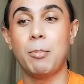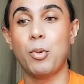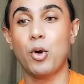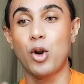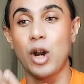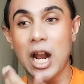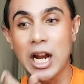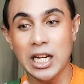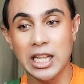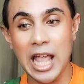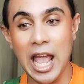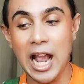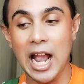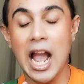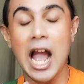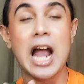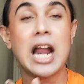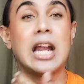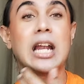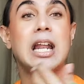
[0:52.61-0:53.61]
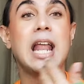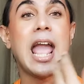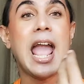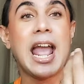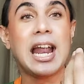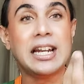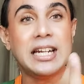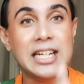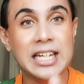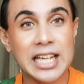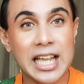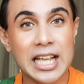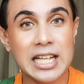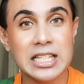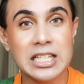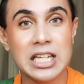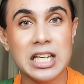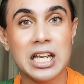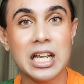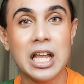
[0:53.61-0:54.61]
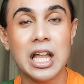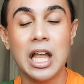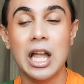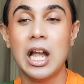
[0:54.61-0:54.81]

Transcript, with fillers: প্রোডাক্ট দেখান অ্যান্টি এজিং